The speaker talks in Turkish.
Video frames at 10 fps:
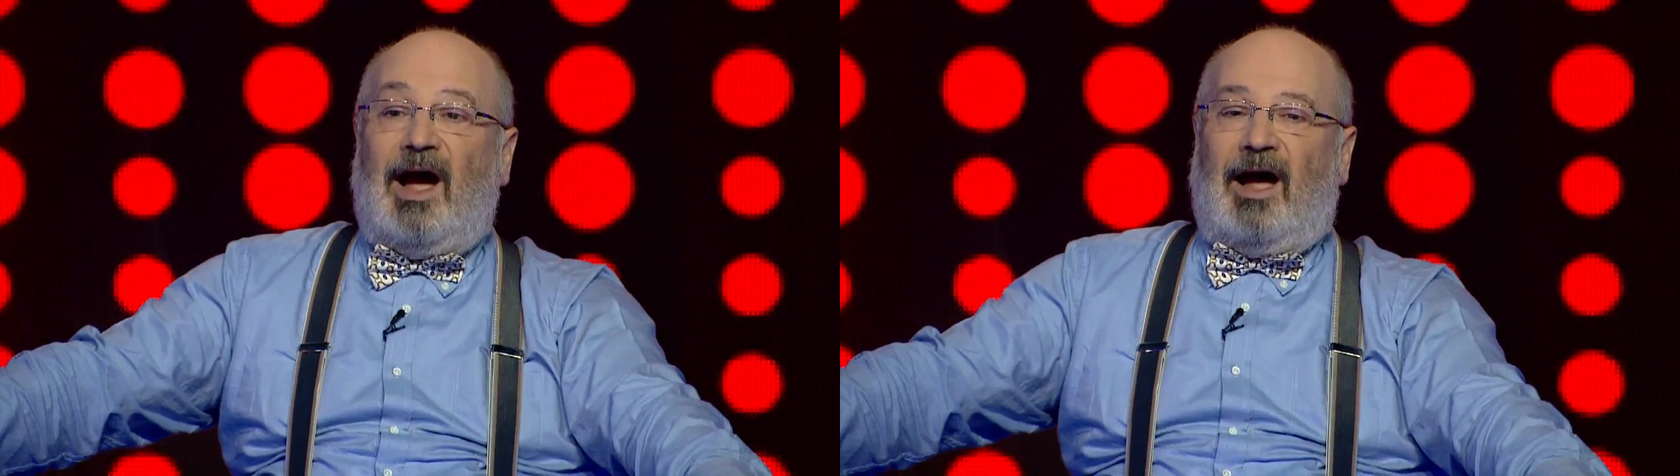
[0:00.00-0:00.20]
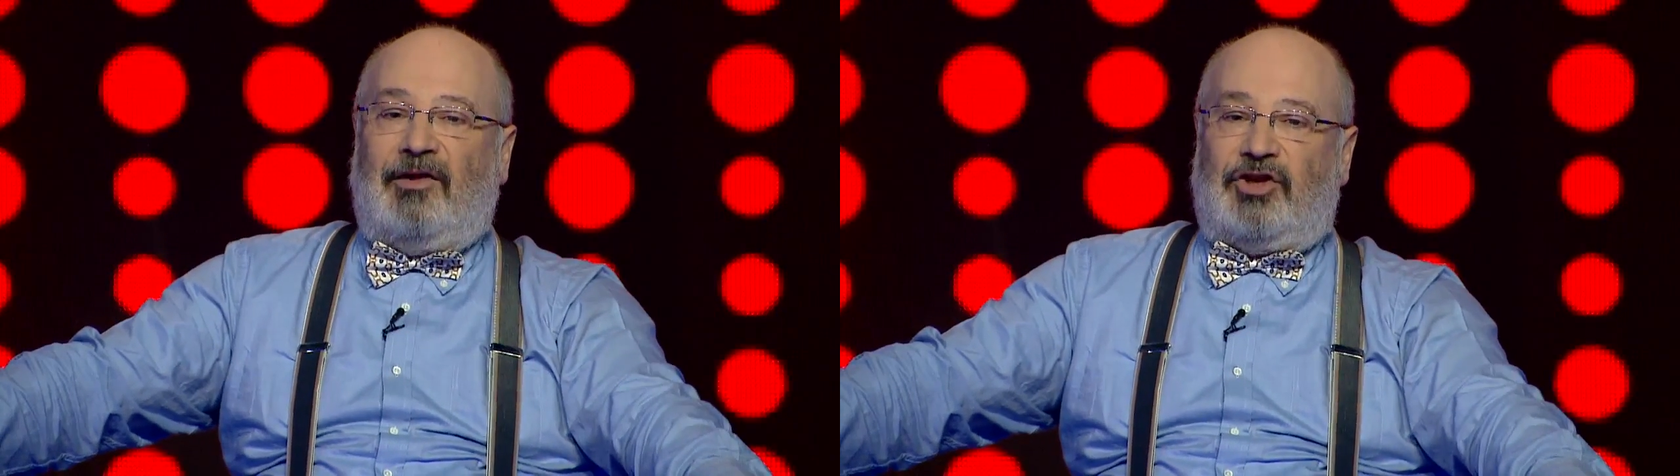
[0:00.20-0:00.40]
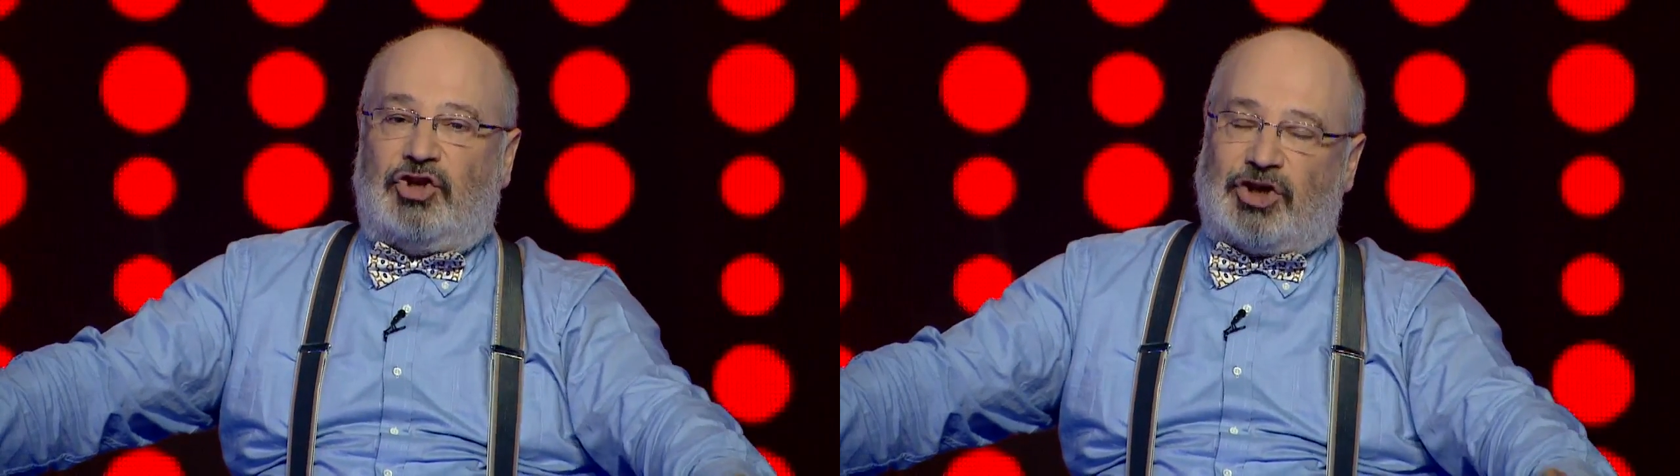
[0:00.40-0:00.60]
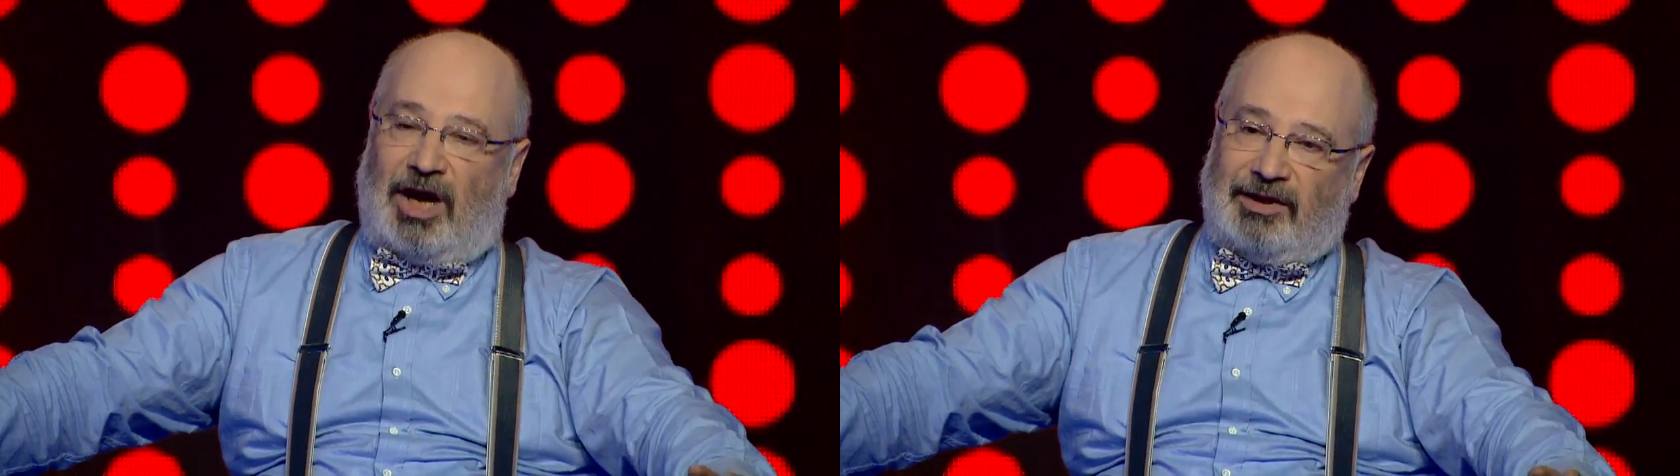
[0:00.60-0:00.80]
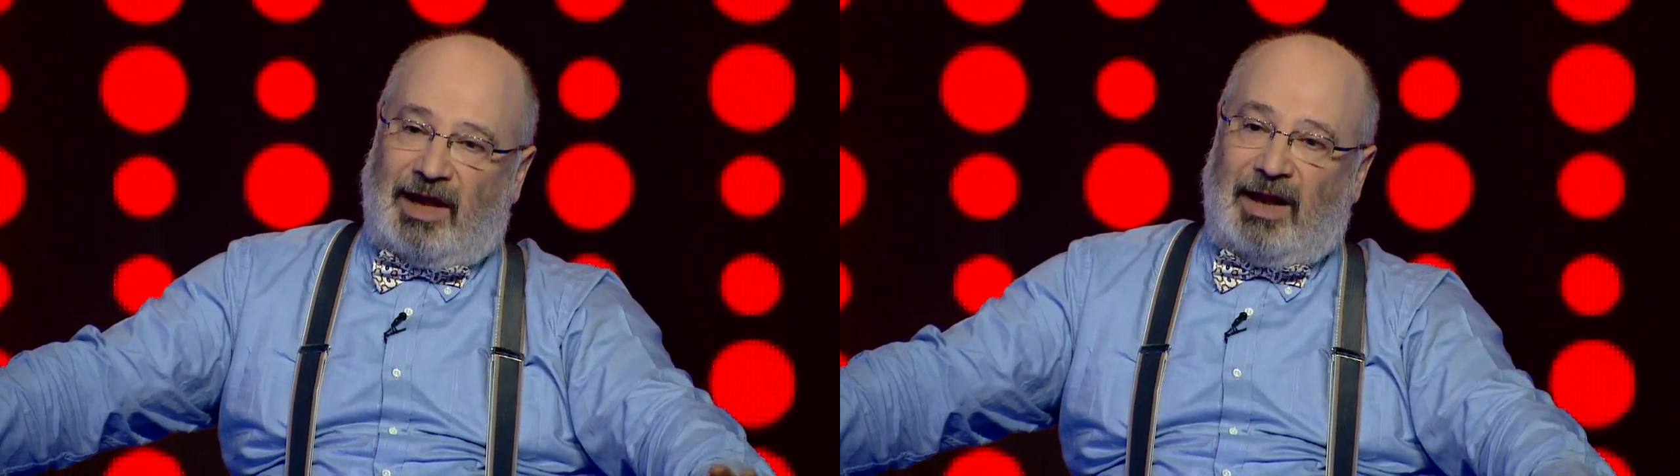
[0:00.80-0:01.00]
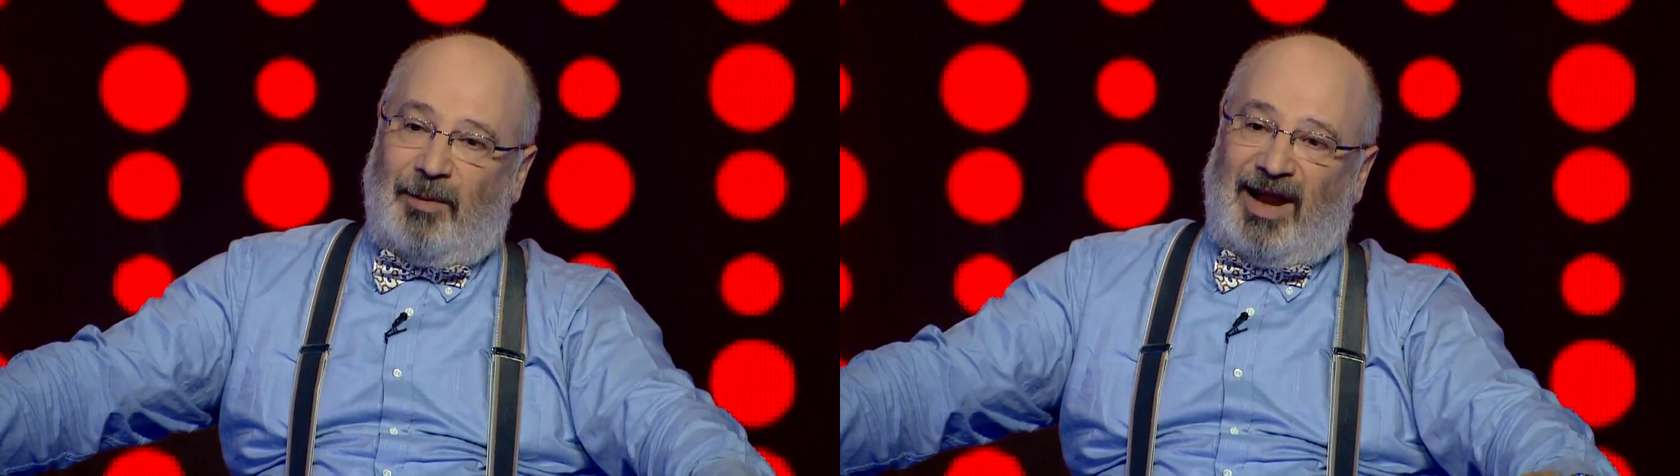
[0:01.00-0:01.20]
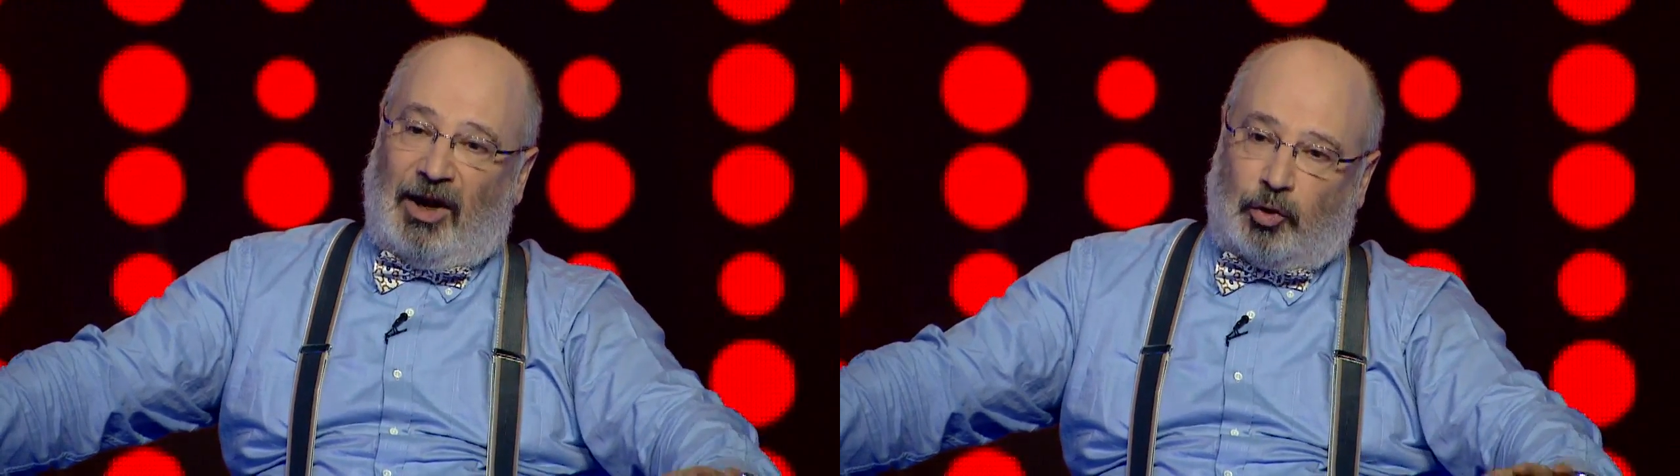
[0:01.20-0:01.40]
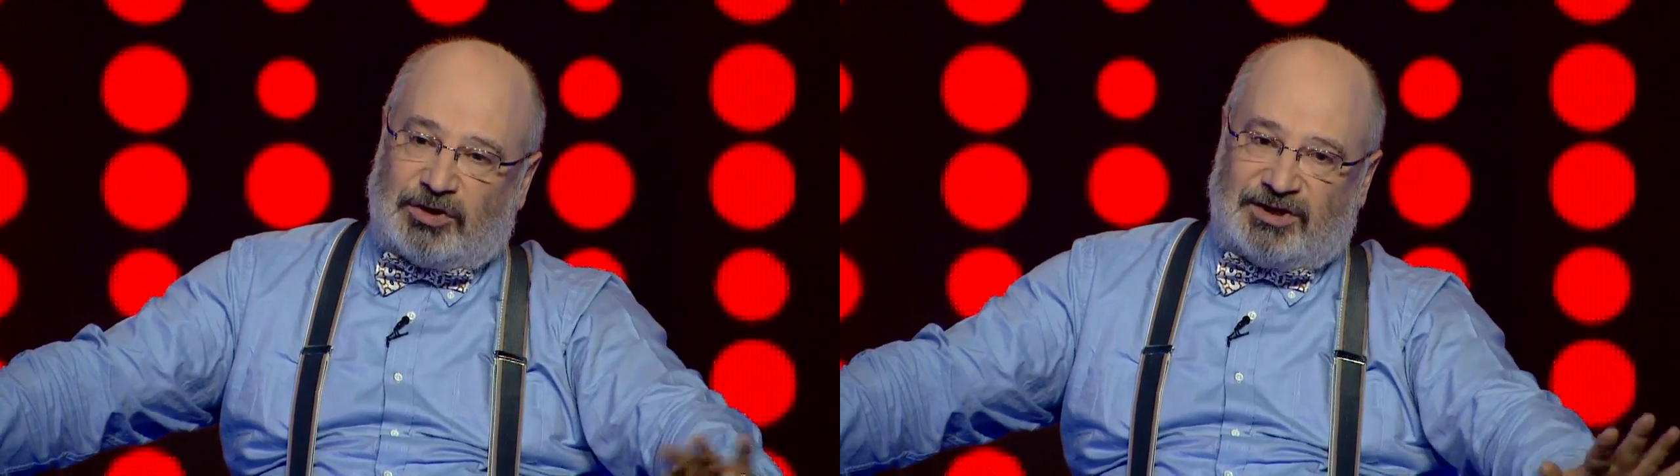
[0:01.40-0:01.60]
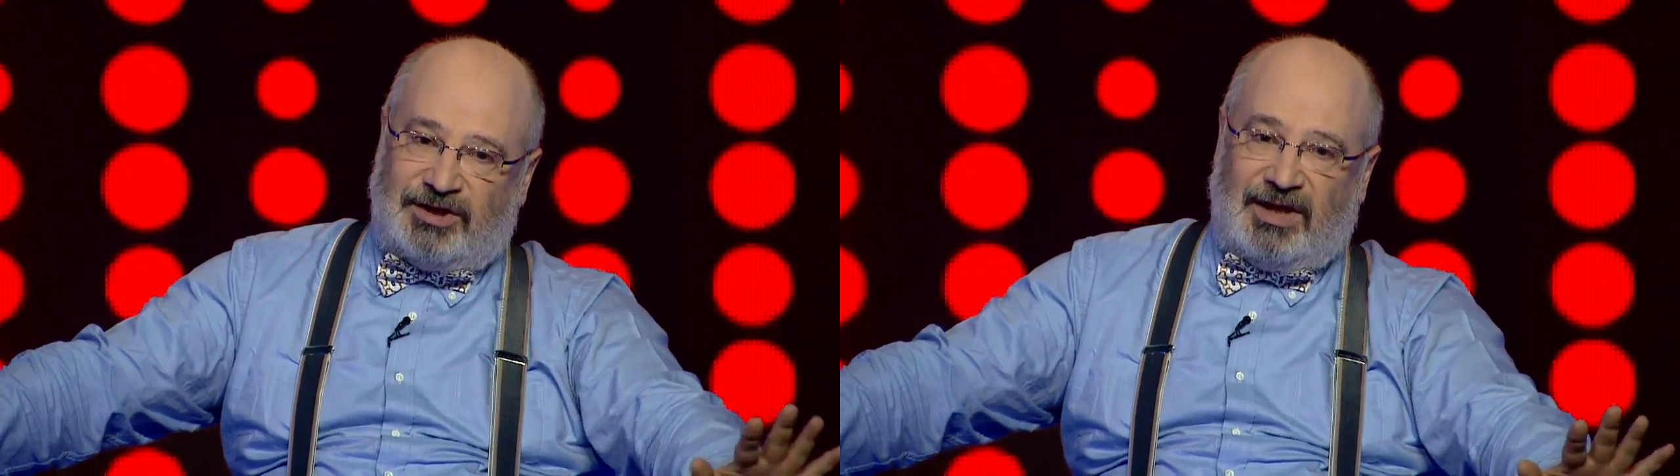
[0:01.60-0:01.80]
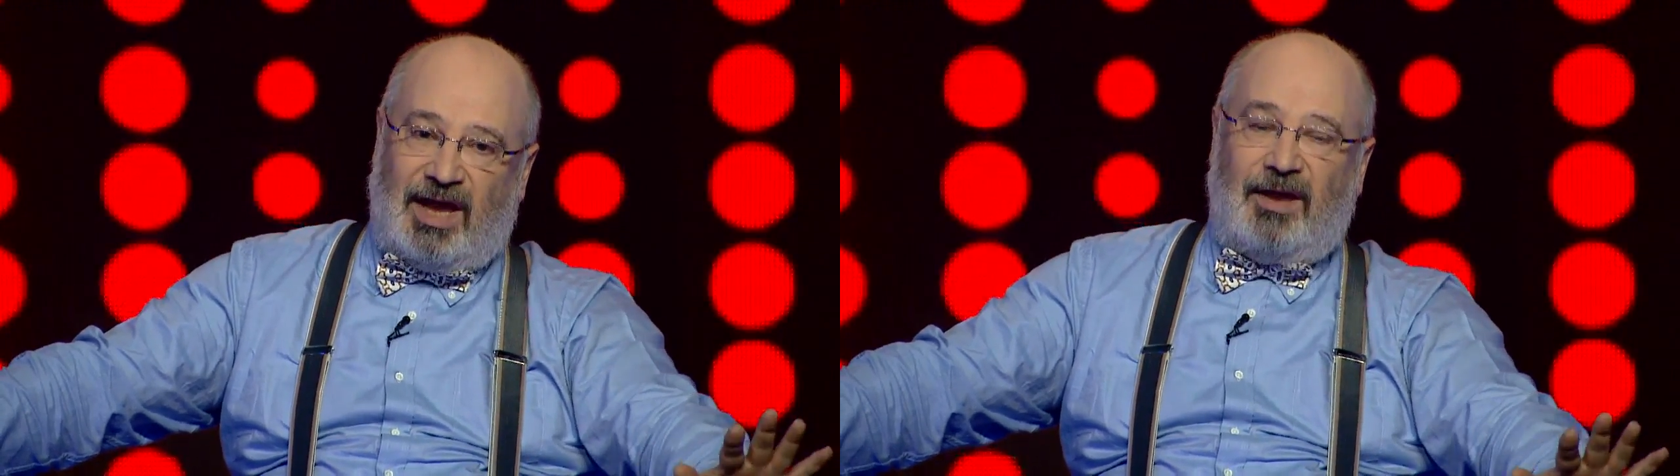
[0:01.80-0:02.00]
antik çağdan hemen her
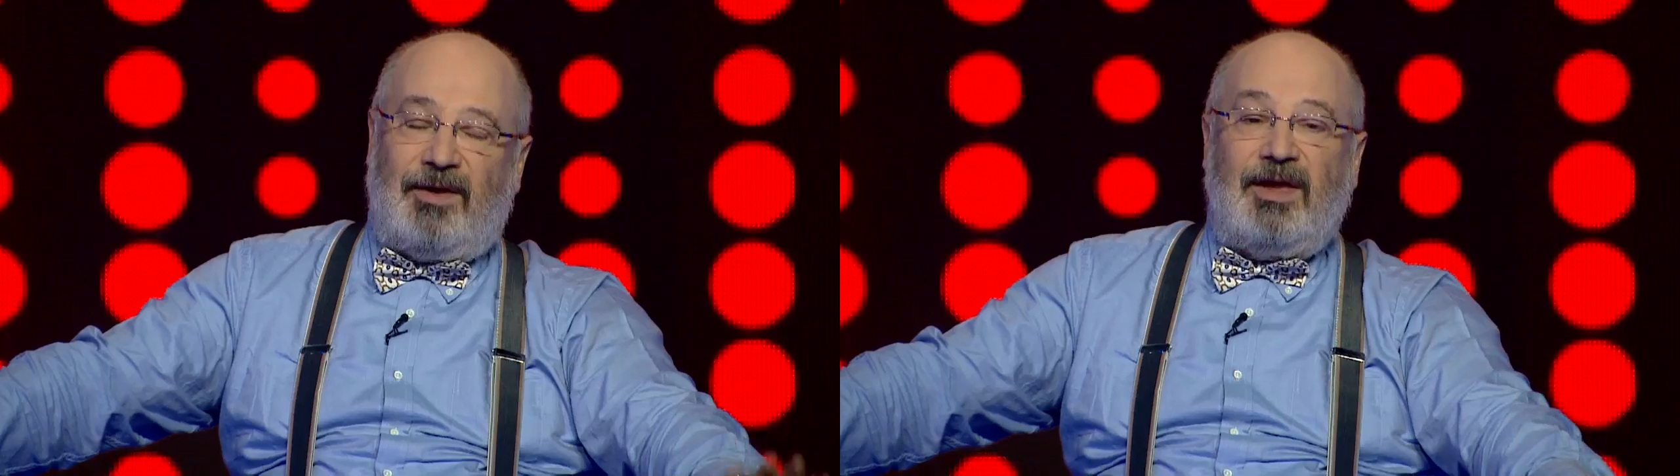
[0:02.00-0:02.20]
köşesinde